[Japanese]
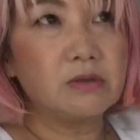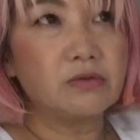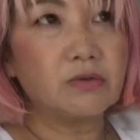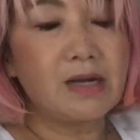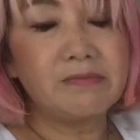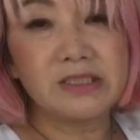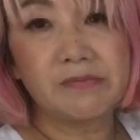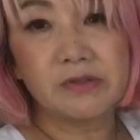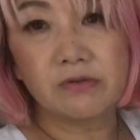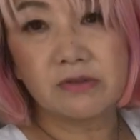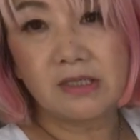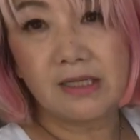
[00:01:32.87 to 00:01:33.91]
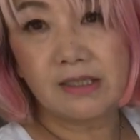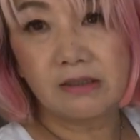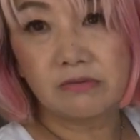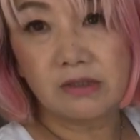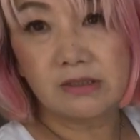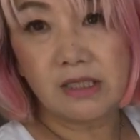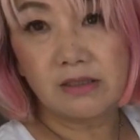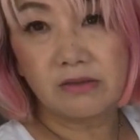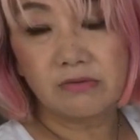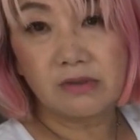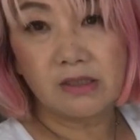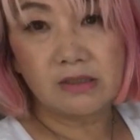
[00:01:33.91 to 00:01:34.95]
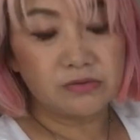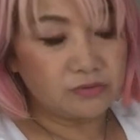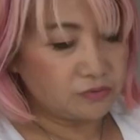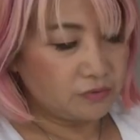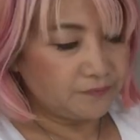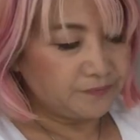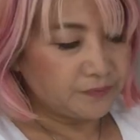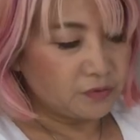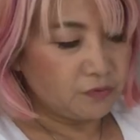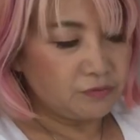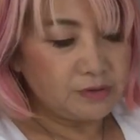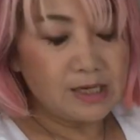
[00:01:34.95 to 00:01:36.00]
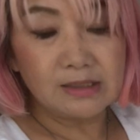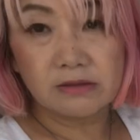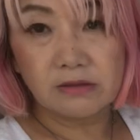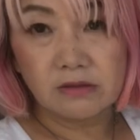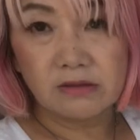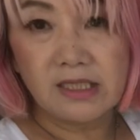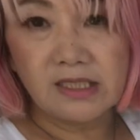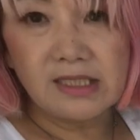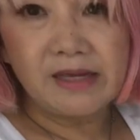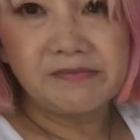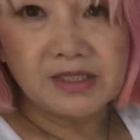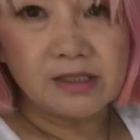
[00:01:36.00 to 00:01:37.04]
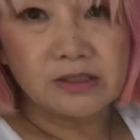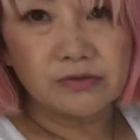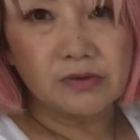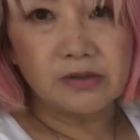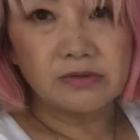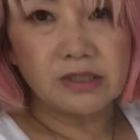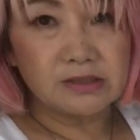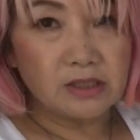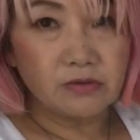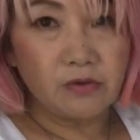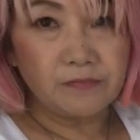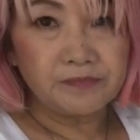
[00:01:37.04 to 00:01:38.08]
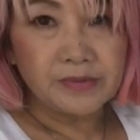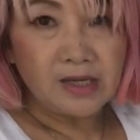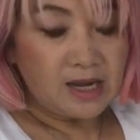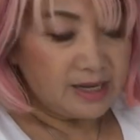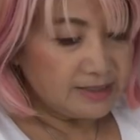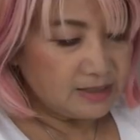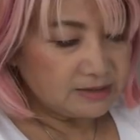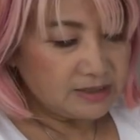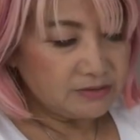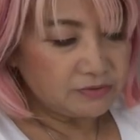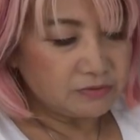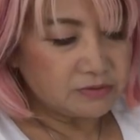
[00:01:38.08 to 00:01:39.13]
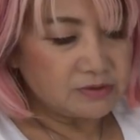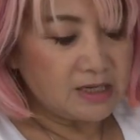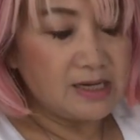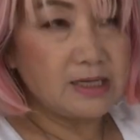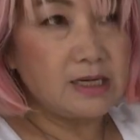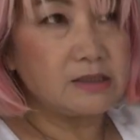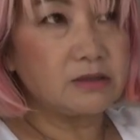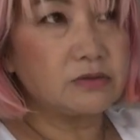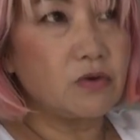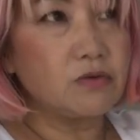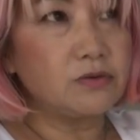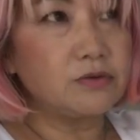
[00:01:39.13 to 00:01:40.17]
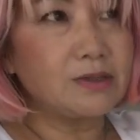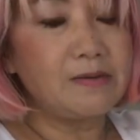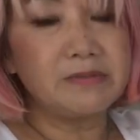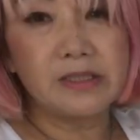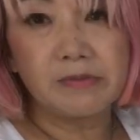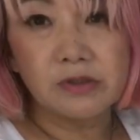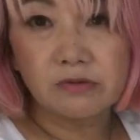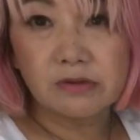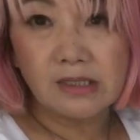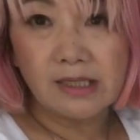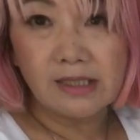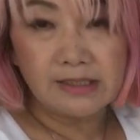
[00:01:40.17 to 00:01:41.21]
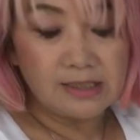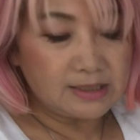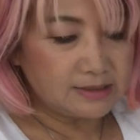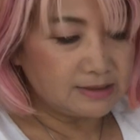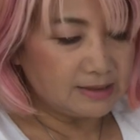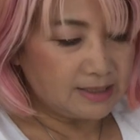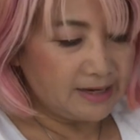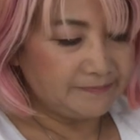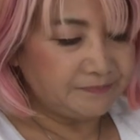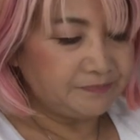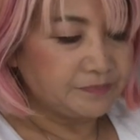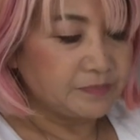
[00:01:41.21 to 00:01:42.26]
えっと、神様とつながってくださいって言ったらちょっと混乱できないみたいな人がいるんですけどハイヤーセルフとつながここの神様とつながれなかったら